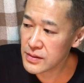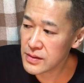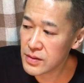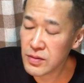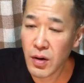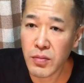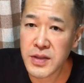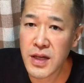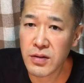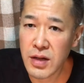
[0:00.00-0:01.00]
自分のお
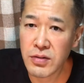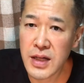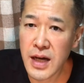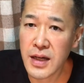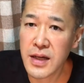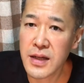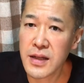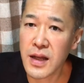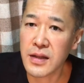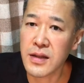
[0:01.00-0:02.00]
店のね売り上
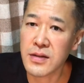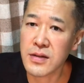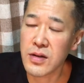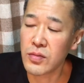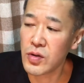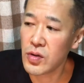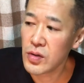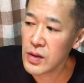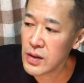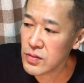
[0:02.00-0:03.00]
げなんですけども
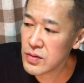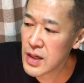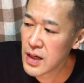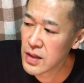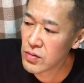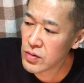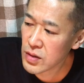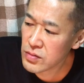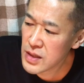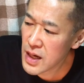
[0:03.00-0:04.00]
売り上げという
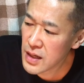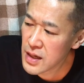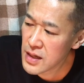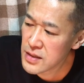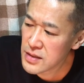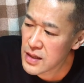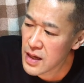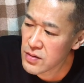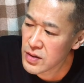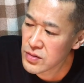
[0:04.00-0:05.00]
か売り上げ自
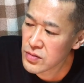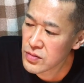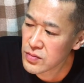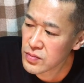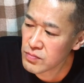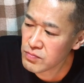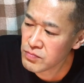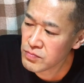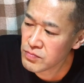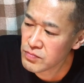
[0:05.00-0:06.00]
体はう
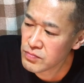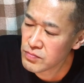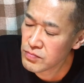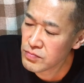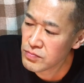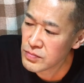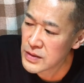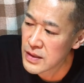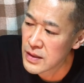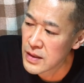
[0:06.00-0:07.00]
ん
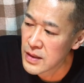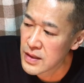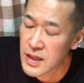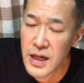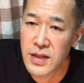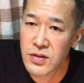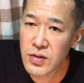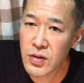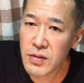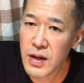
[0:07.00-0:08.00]
2
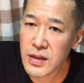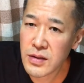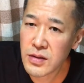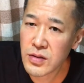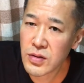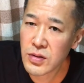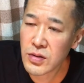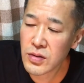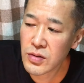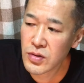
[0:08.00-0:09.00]
月よりは
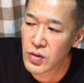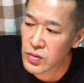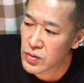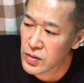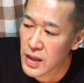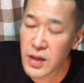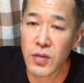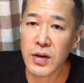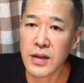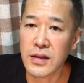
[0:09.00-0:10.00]
ちょっとだけ
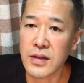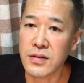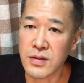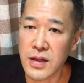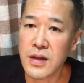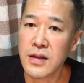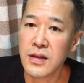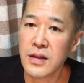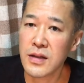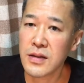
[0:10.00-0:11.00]
良かったんですね。
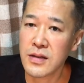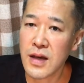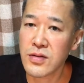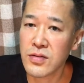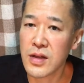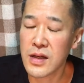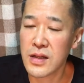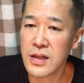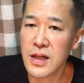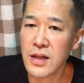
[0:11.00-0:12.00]
最終的
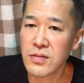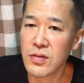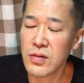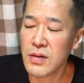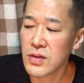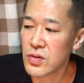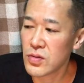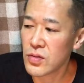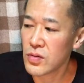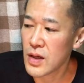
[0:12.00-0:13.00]
に2月よりは
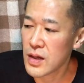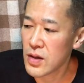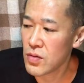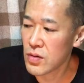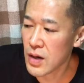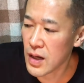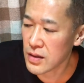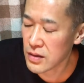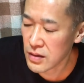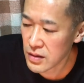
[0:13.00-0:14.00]
ちょっとだけ良
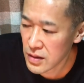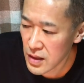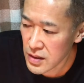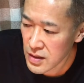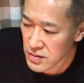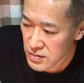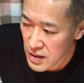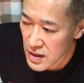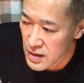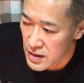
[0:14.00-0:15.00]
かってですね。